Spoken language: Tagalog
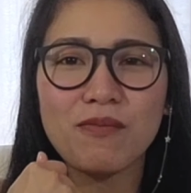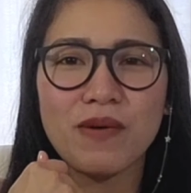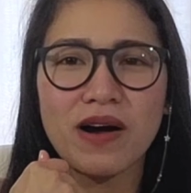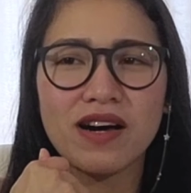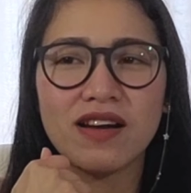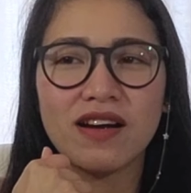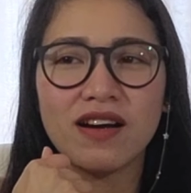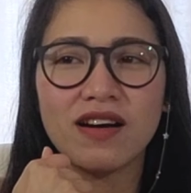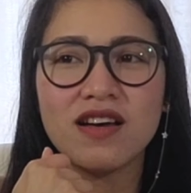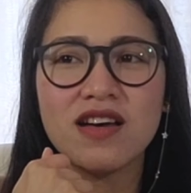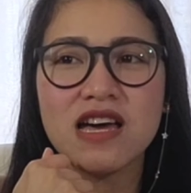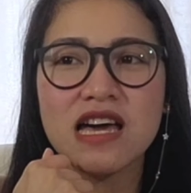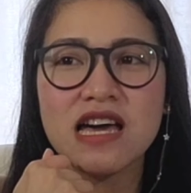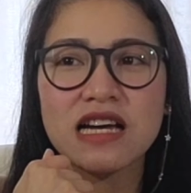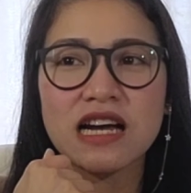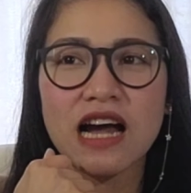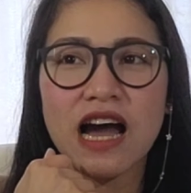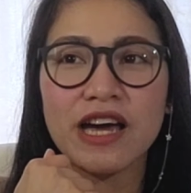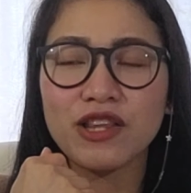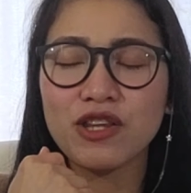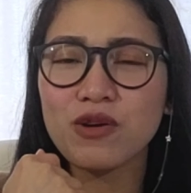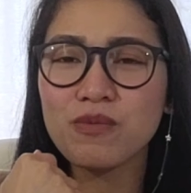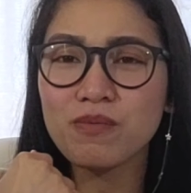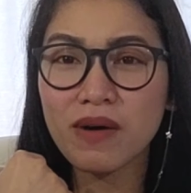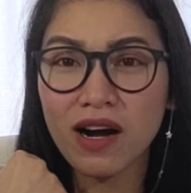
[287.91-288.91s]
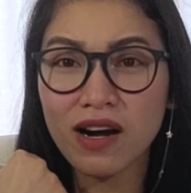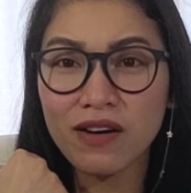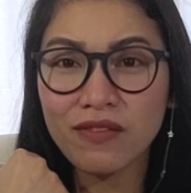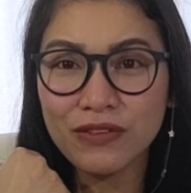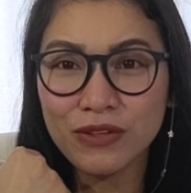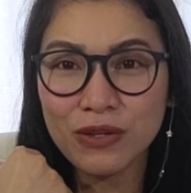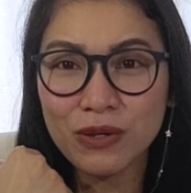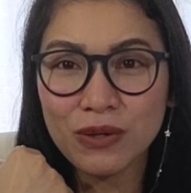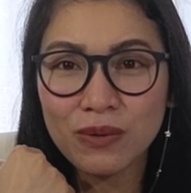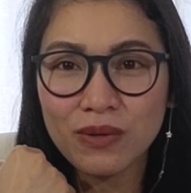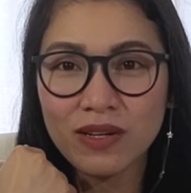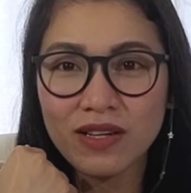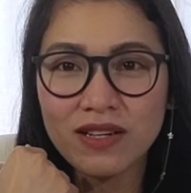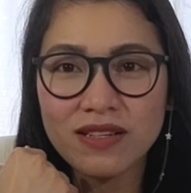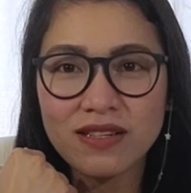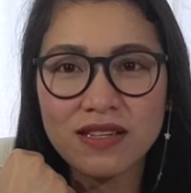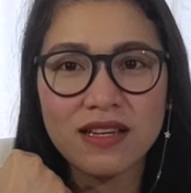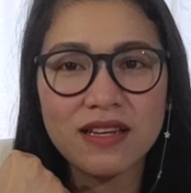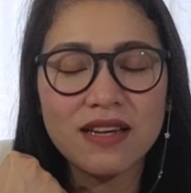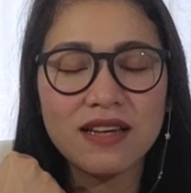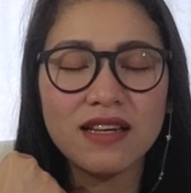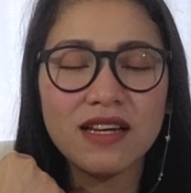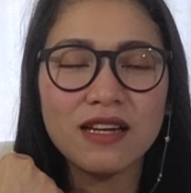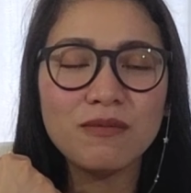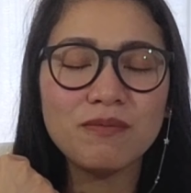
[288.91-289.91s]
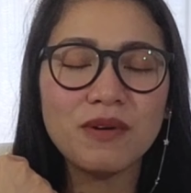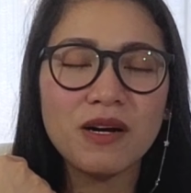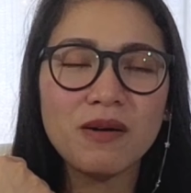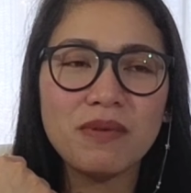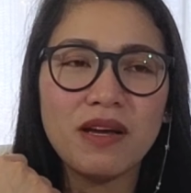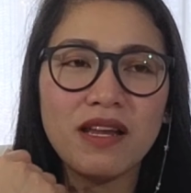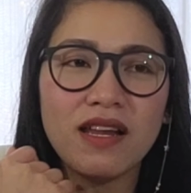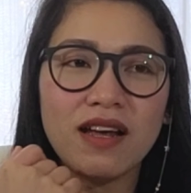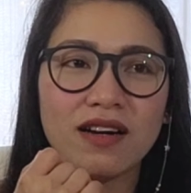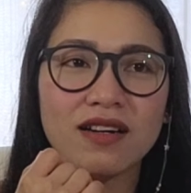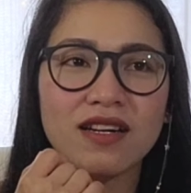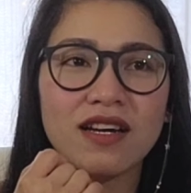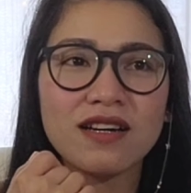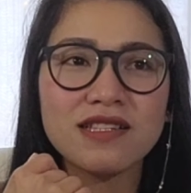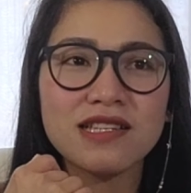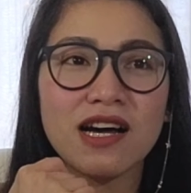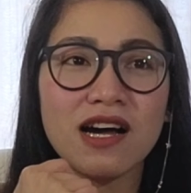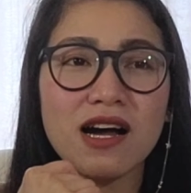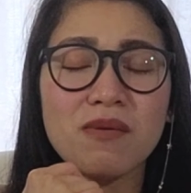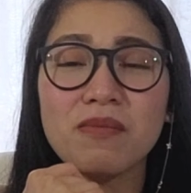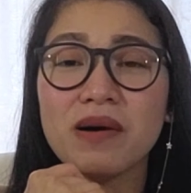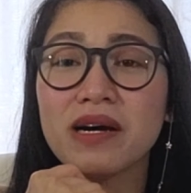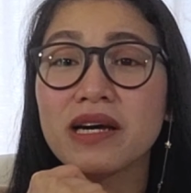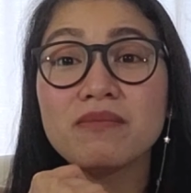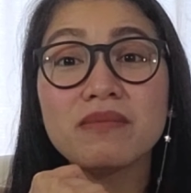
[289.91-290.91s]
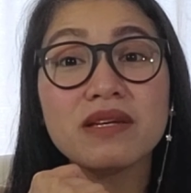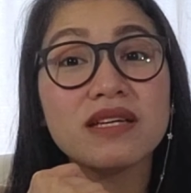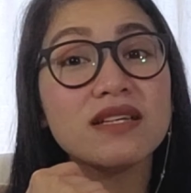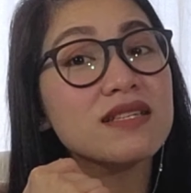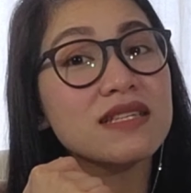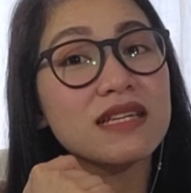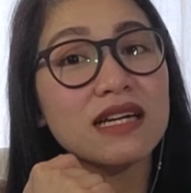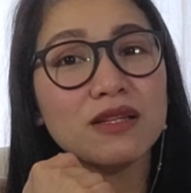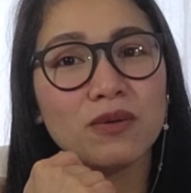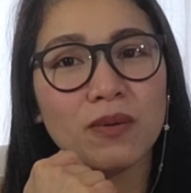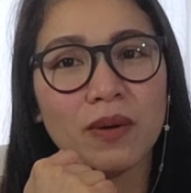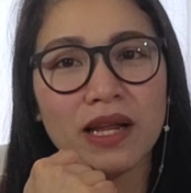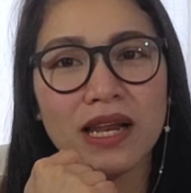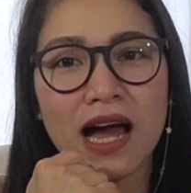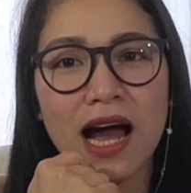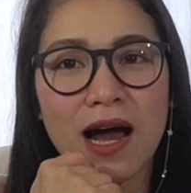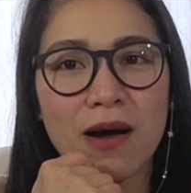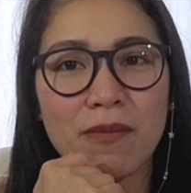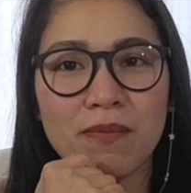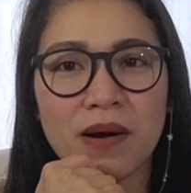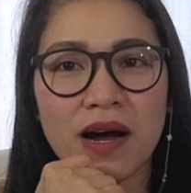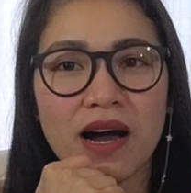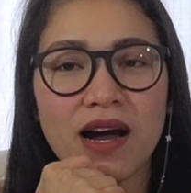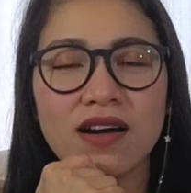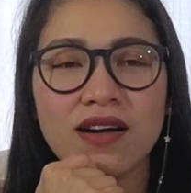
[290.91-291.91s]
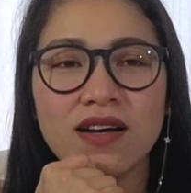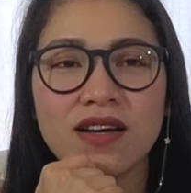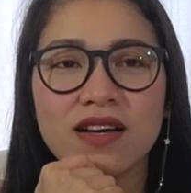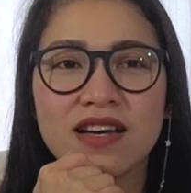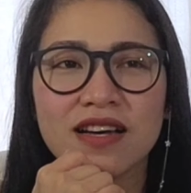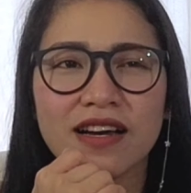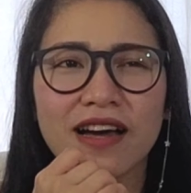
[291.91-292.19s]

parang kahit yung mga viewers, iilan pa bilang lang sa kamay, minsan wala pa.